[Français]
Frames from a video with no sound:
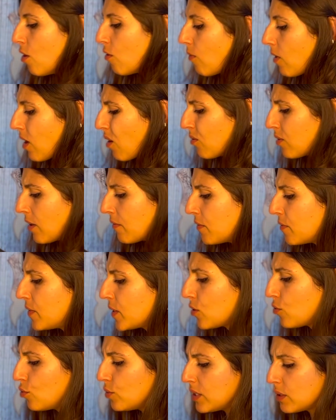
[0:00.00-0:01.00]
voilà, on avait
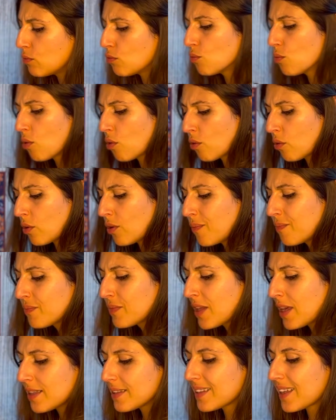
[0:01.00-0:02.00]
vécu des moments euh,
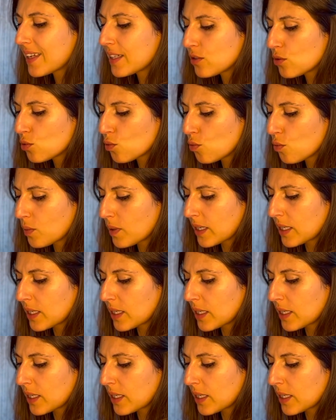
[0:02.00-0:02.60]
très sombres